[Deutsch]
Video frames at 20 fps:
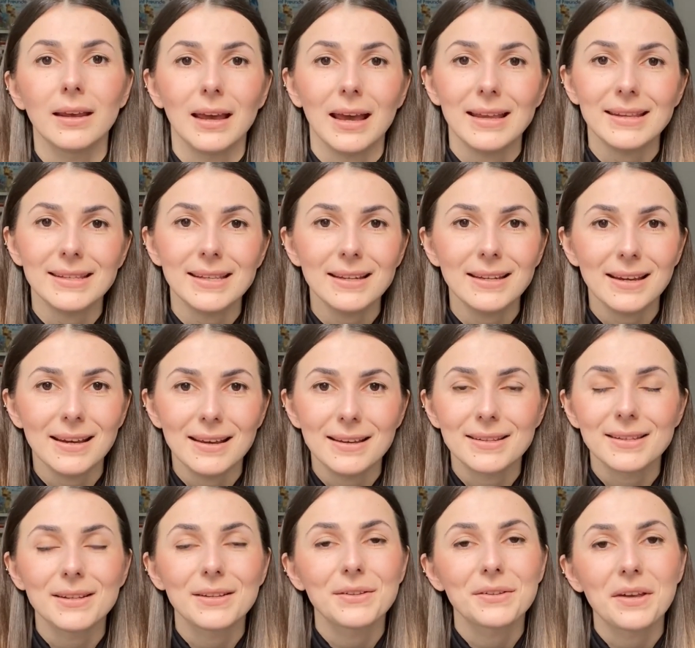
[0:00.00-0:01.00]

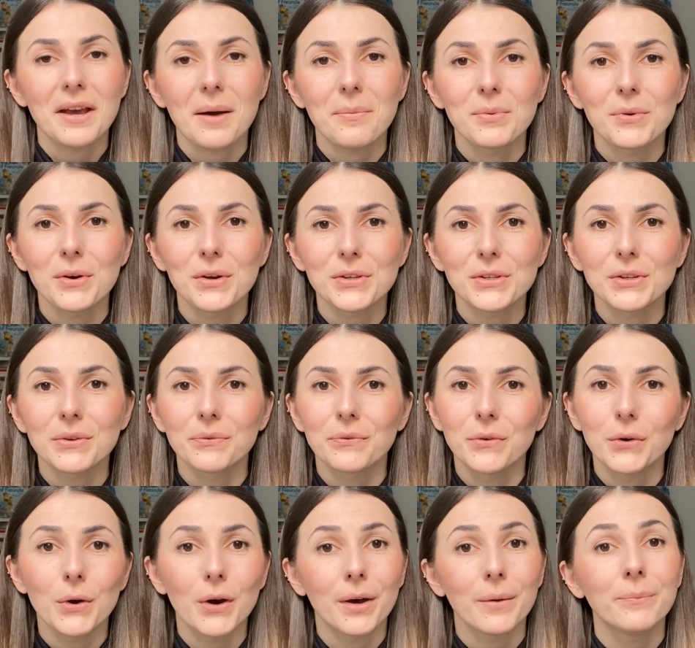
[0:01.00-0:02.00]
ECTS ist die Abkürzung
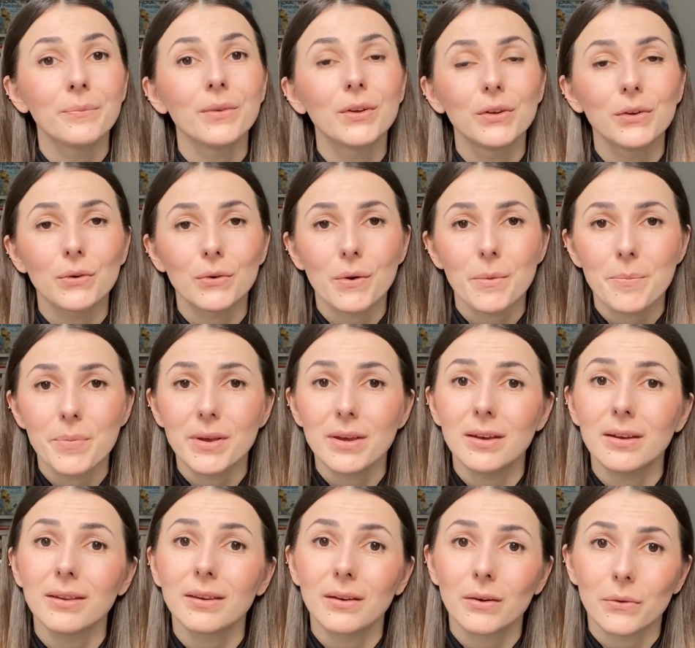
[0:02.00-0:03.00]
für
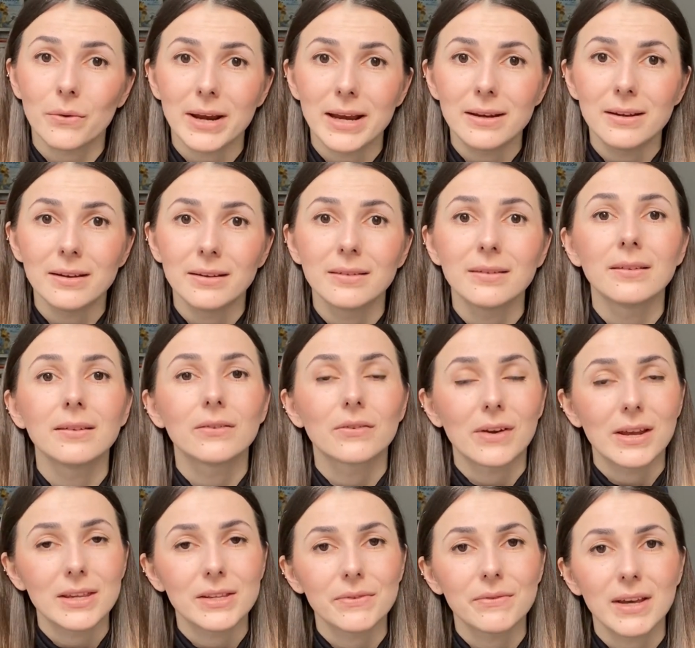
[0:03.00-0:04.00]
European Credit
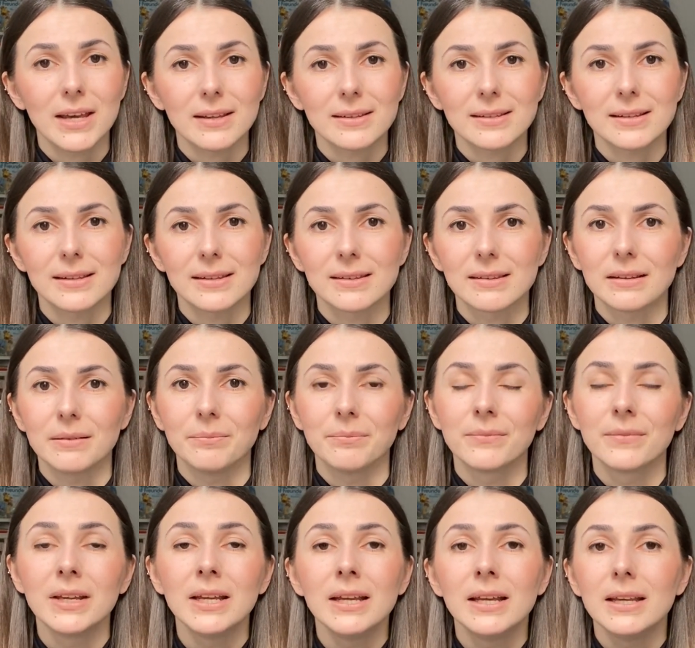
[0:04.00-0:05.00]
Transfer
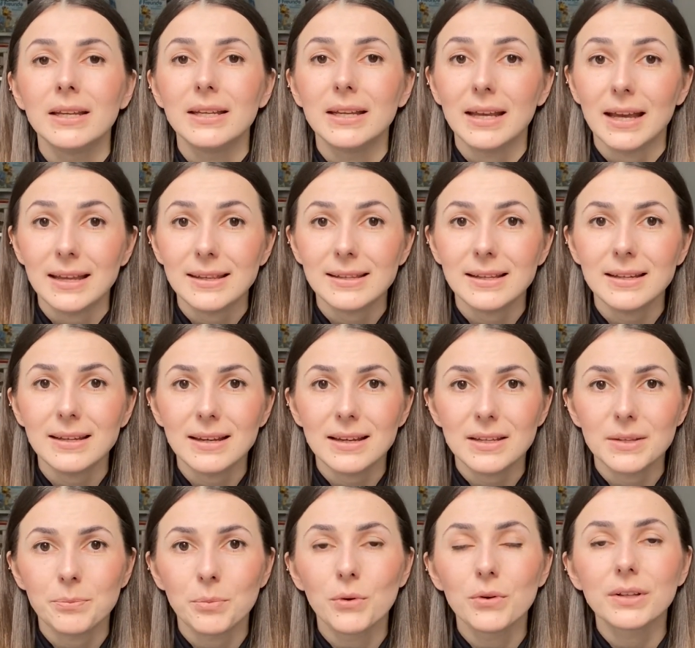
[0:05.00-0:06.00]
System. Die
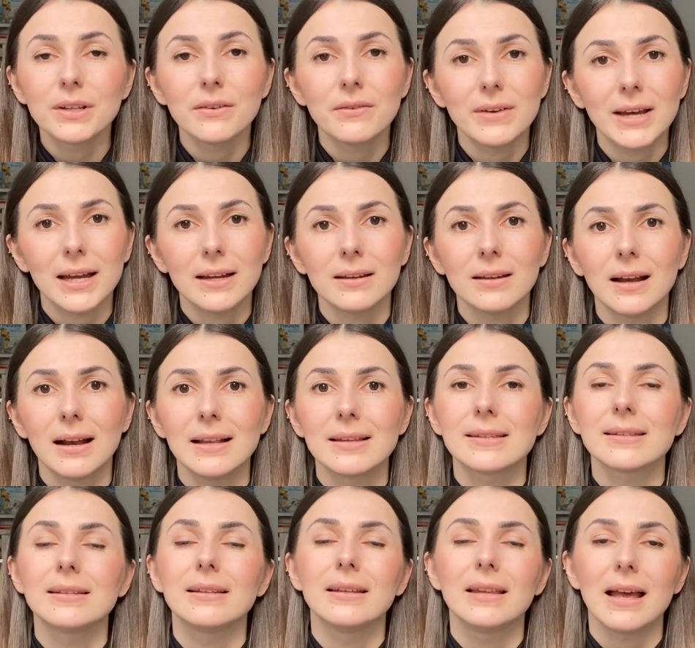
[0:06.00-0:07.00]
ECTS-Punkte werden
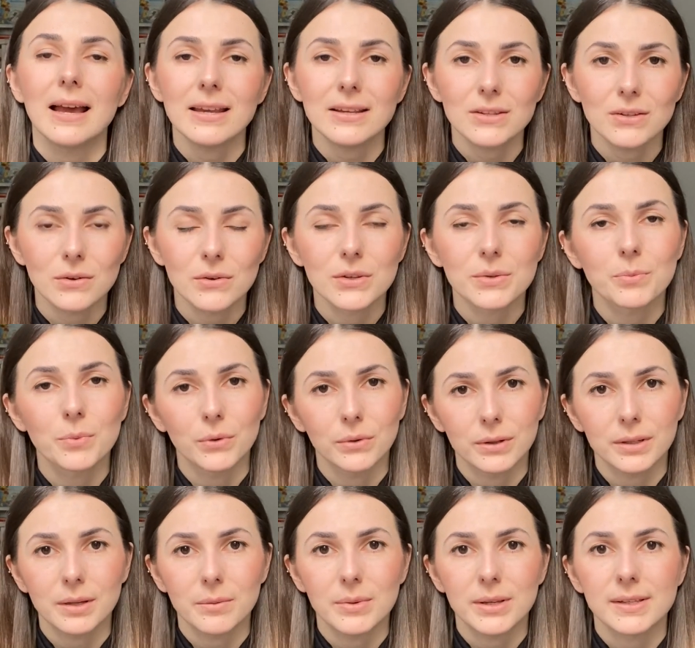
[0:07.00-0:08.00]
als
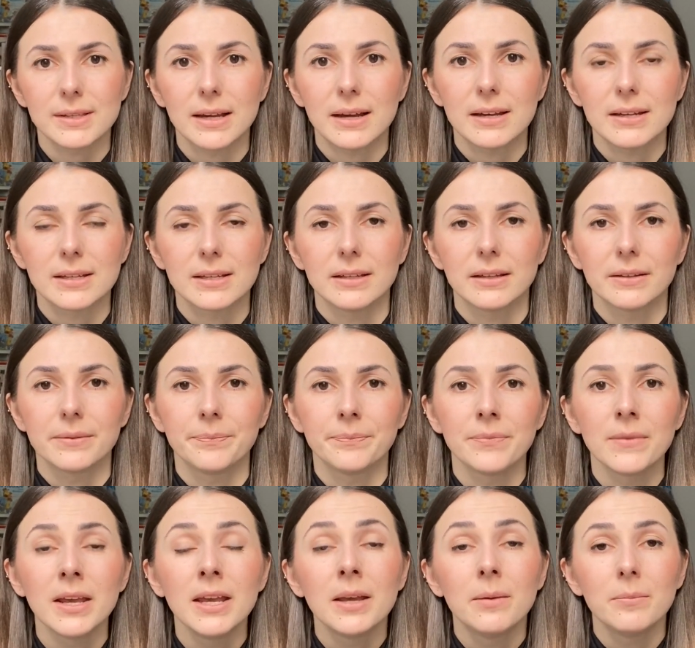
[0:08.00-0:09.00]
Leistungspunkte bezeichnet.
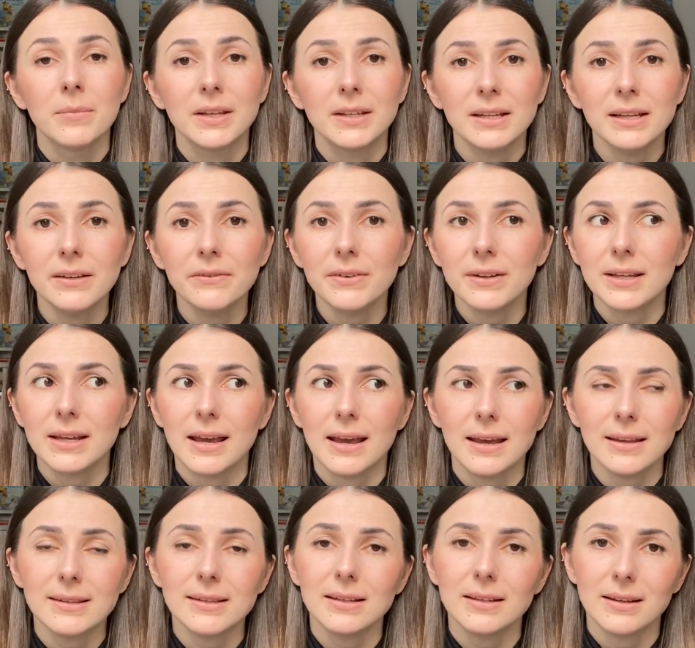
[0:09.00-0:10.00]
Mit Hilfe der
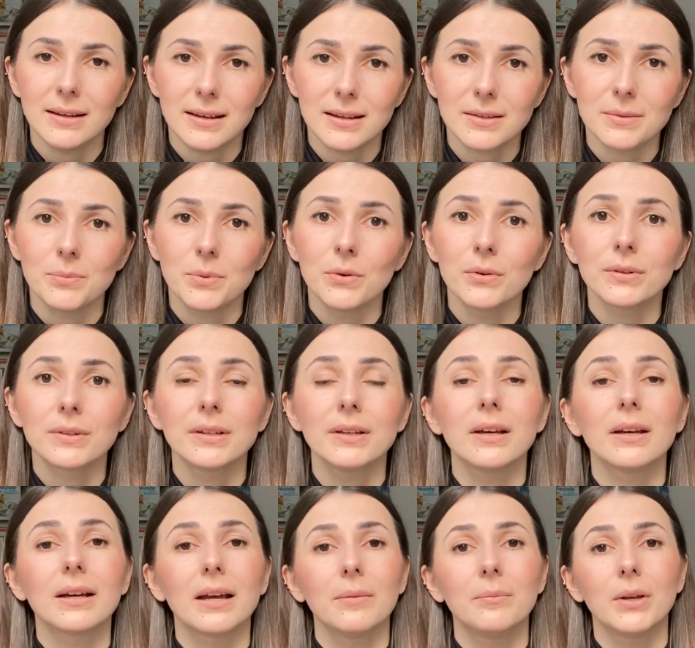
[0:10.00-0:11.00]

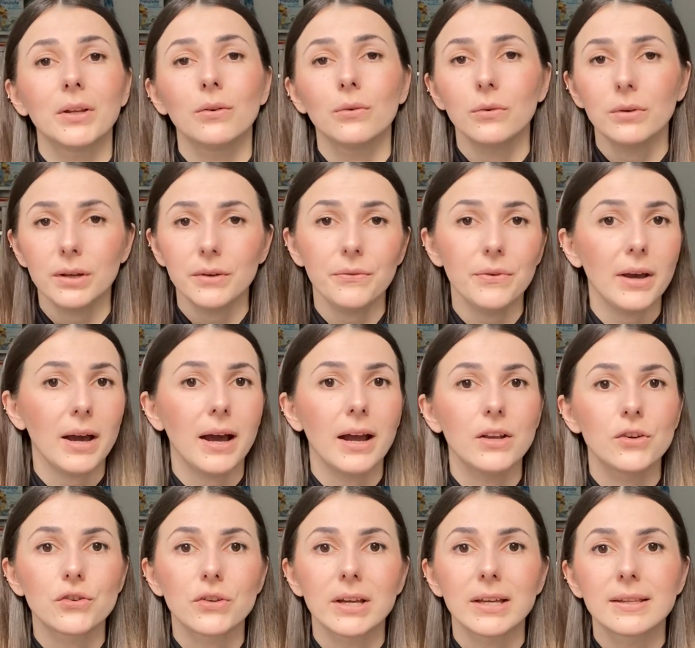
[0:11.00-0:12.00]
ECTS-Punkte kann man ungefähr
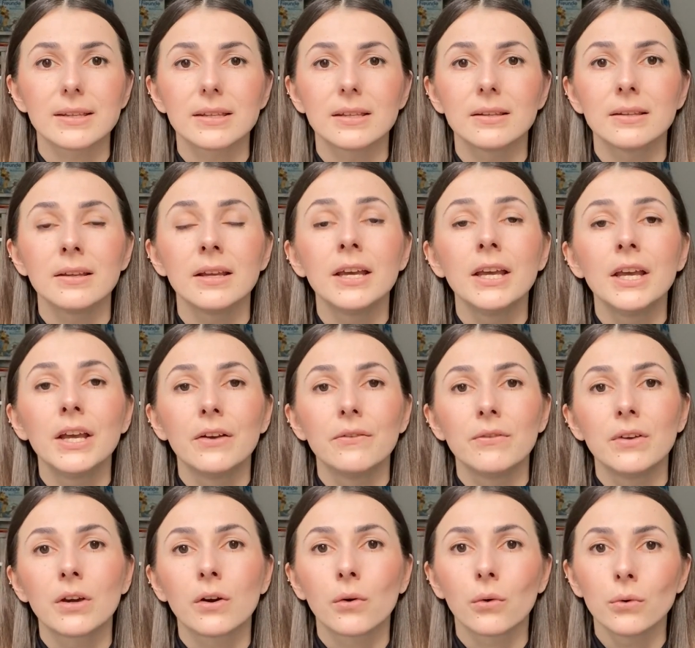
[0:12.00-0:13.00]
einschätzen,
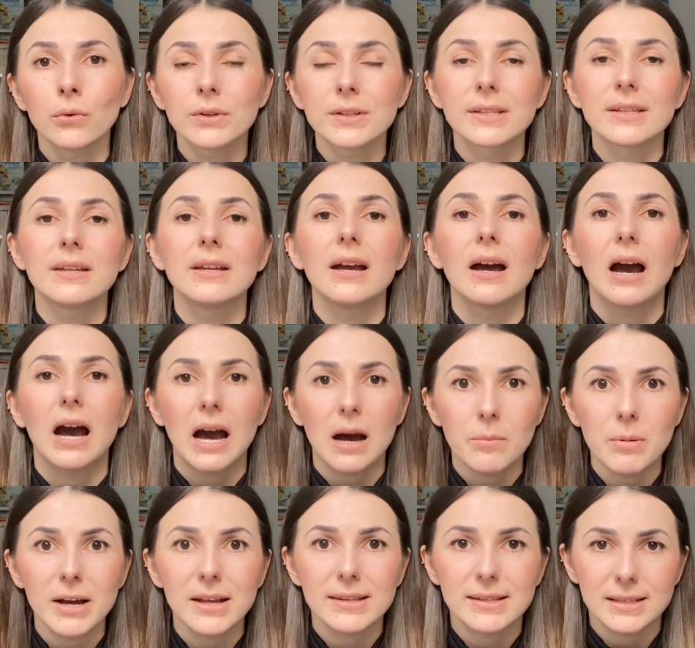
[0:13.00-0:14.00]
wie groß die
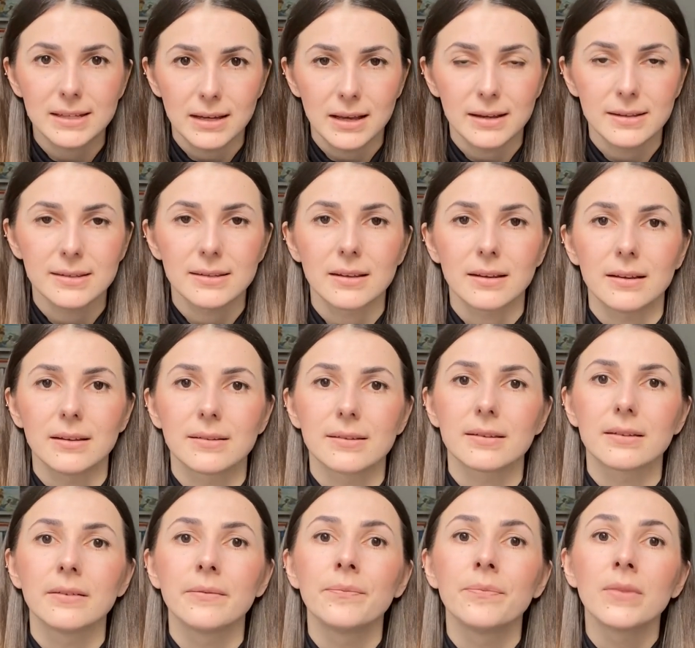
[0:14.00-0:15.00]
Arbeitslast
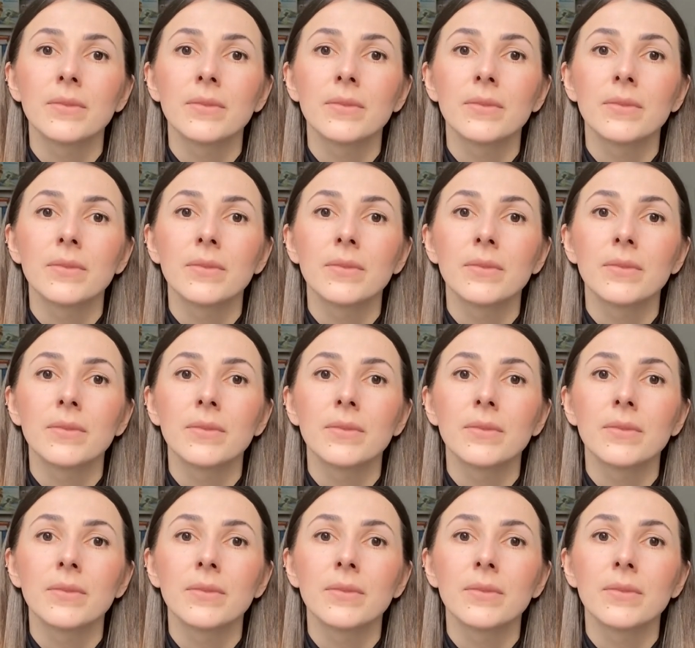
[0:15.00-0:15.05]
ist,